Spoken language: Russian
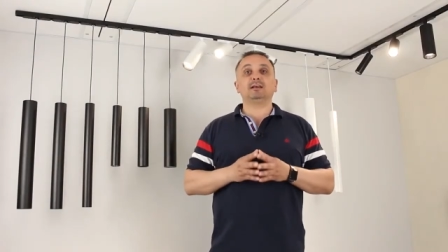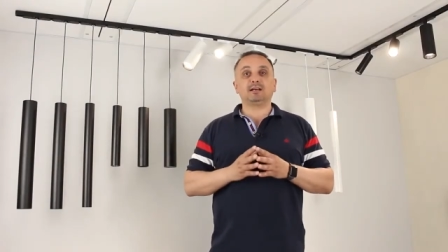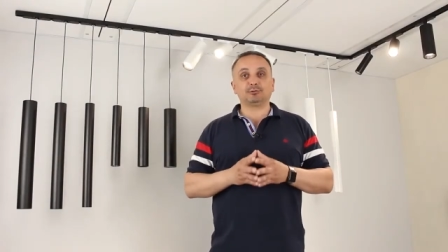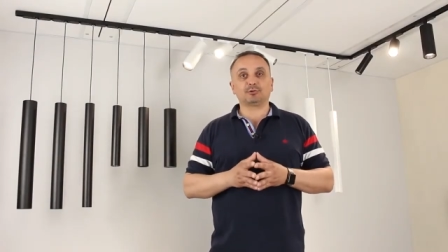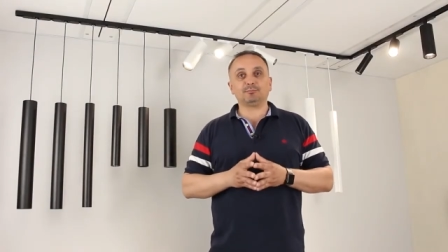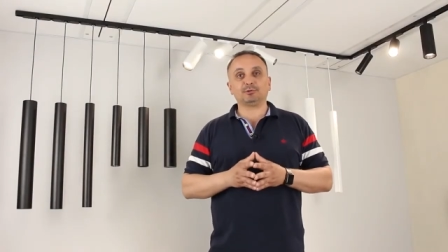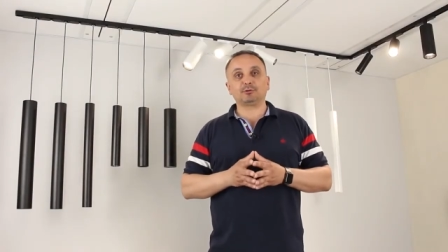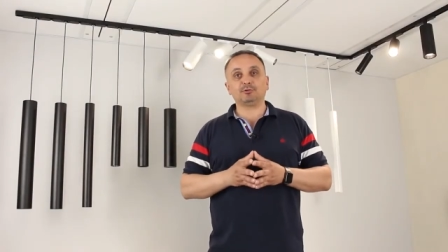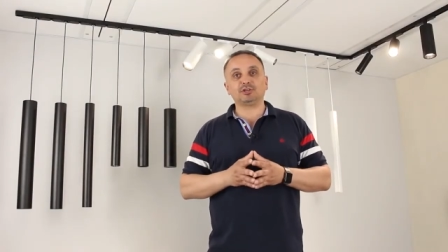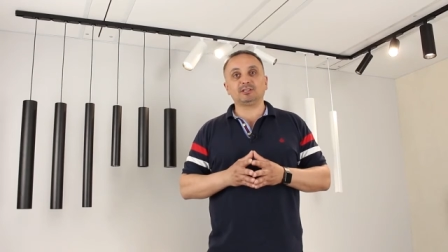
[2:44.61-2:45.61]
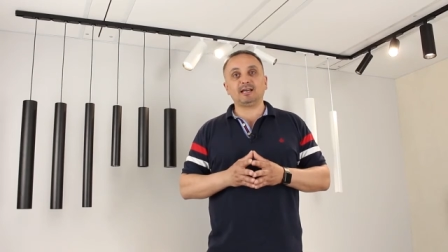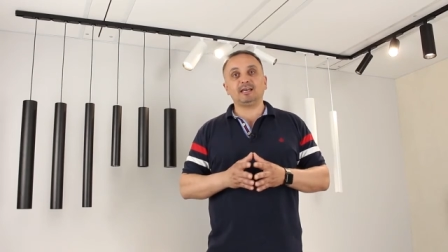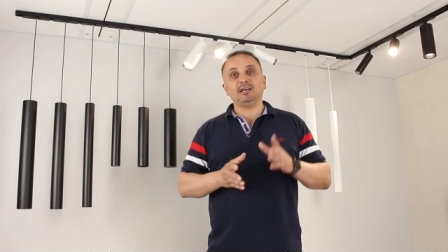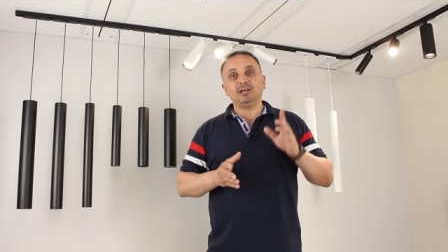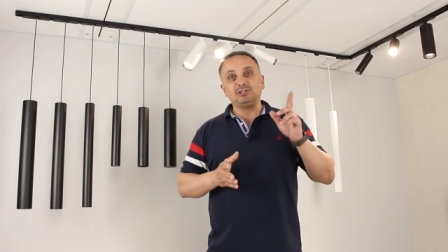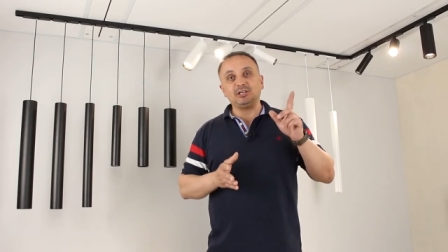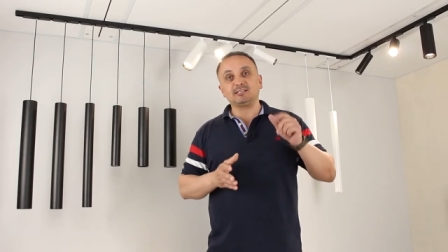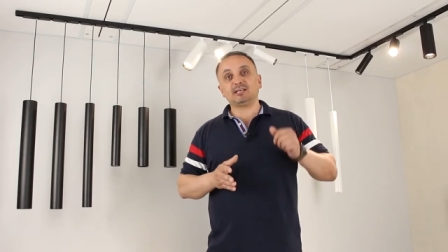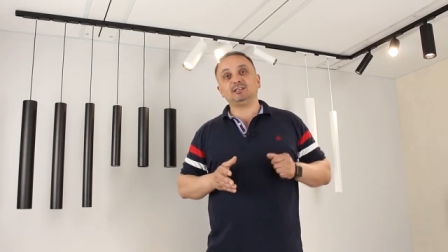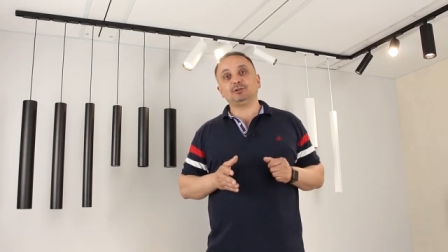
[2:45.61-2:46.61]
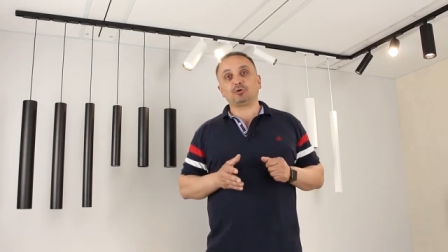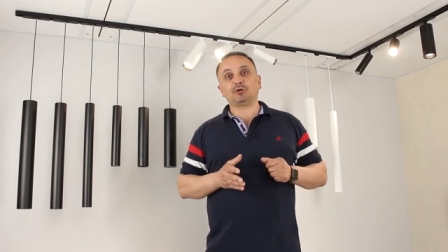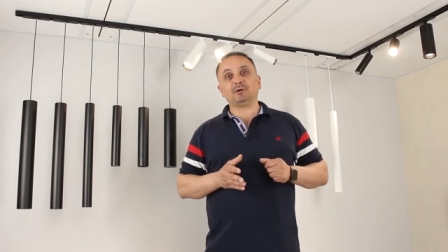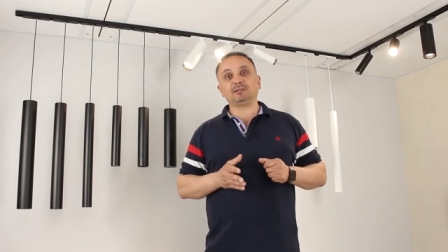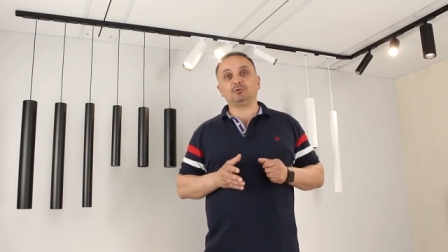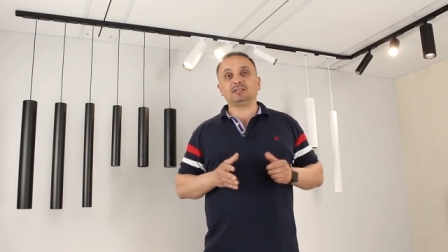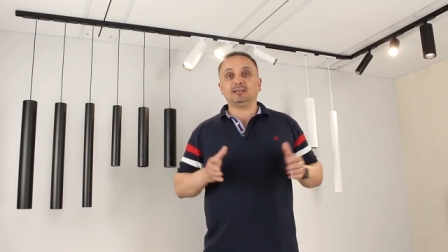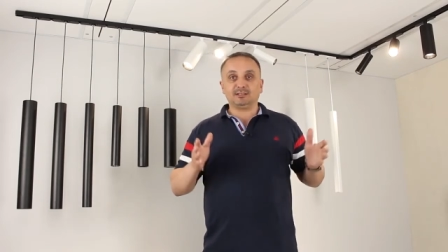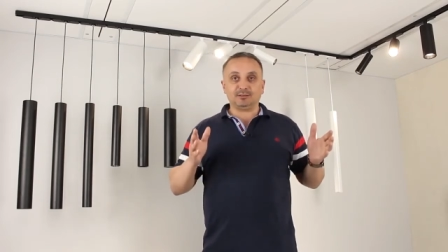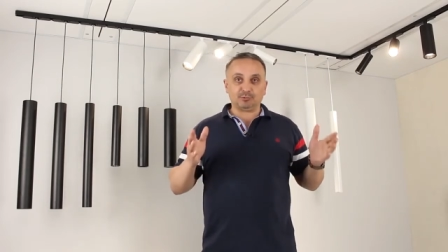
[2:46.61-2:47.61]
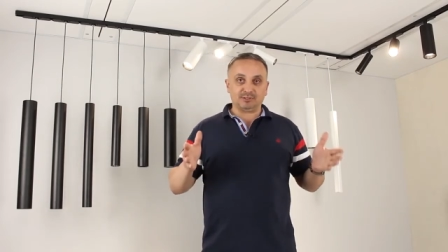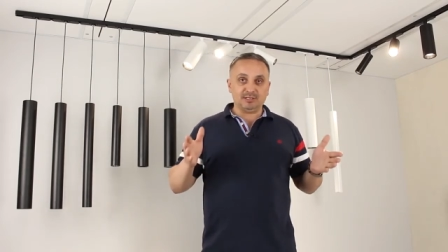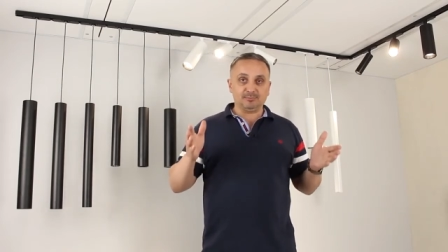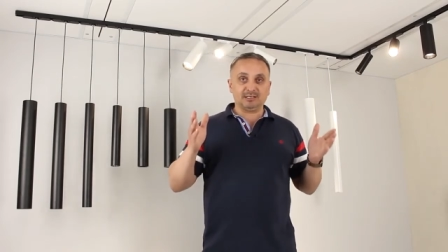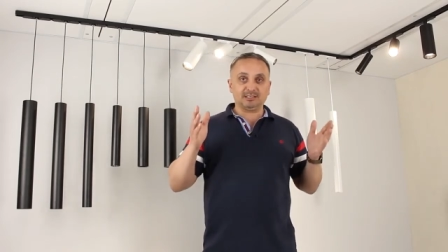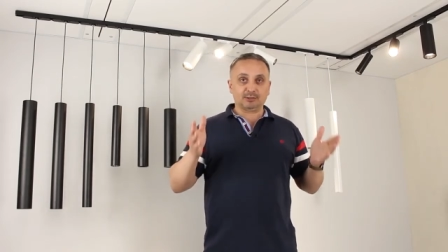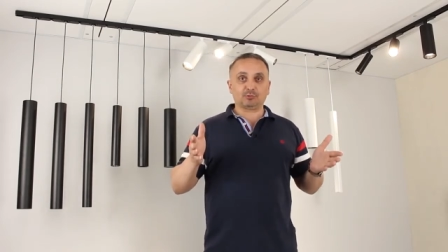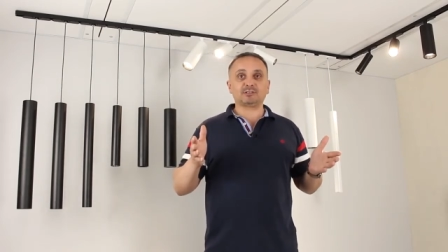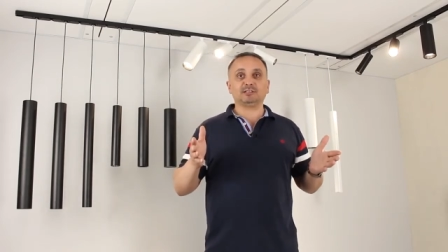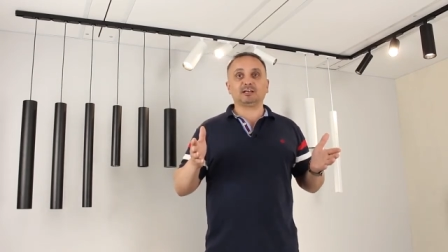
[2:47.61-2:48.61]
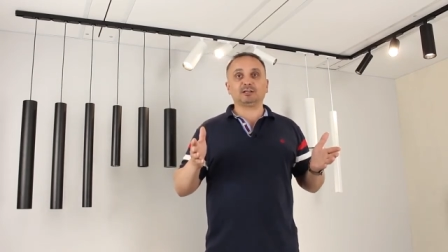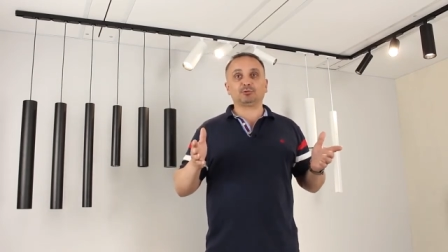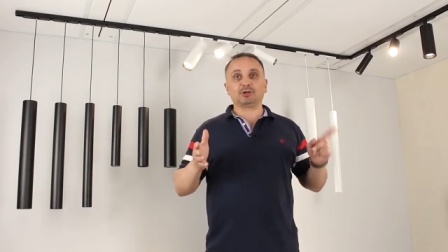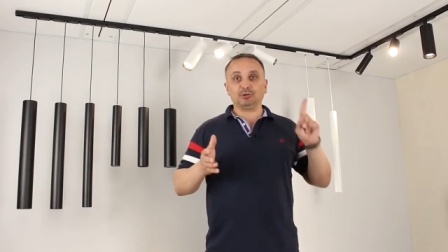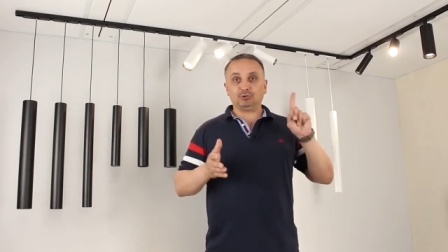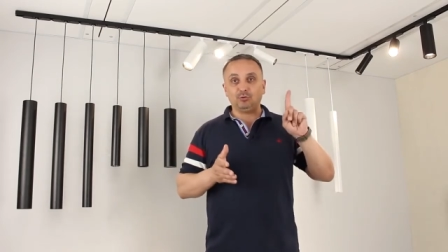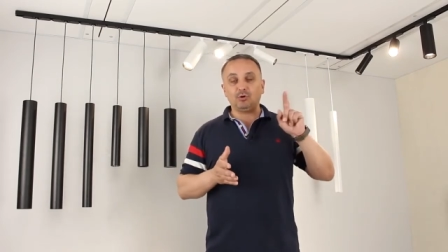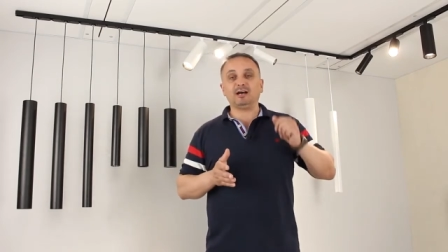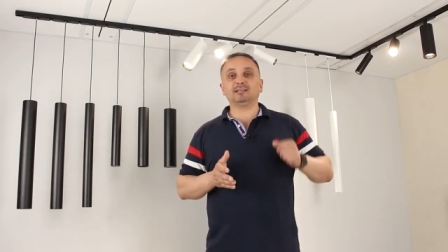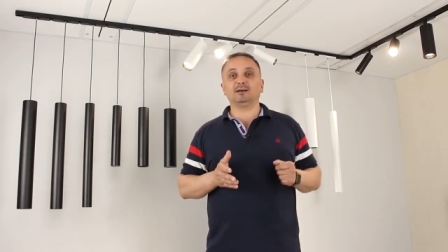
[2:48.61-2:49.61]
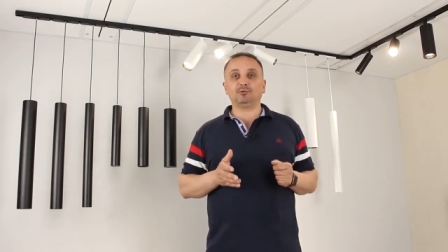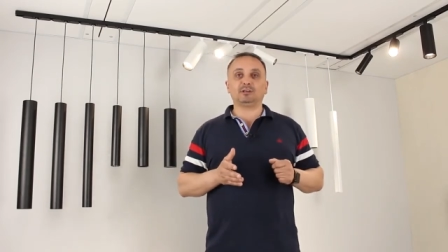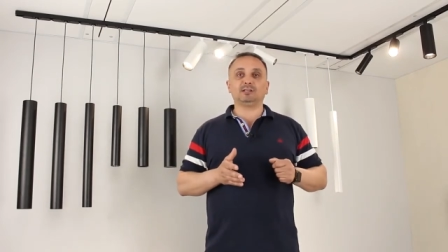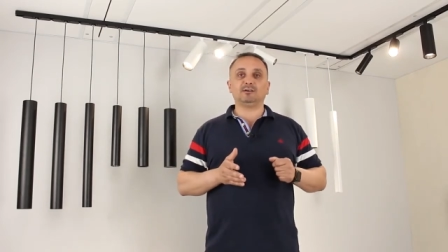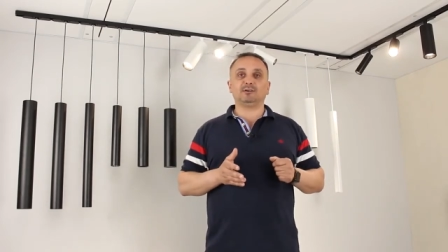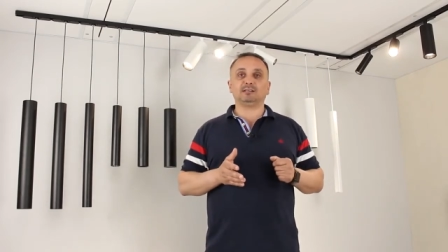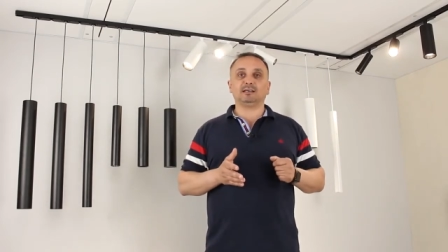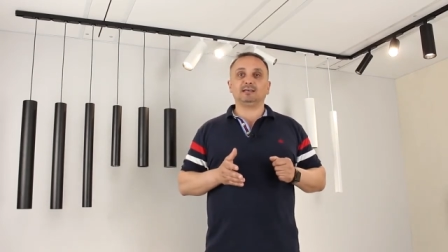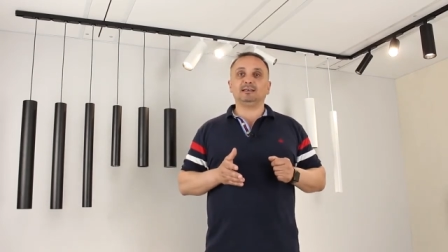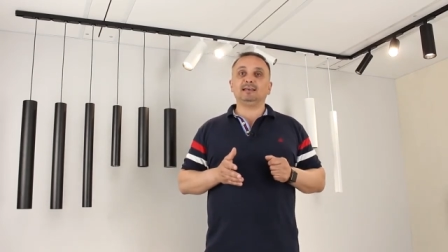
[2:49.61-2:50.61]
которая подключена через один токоподвод, допустимая нагрузка на которой до 1 кВт.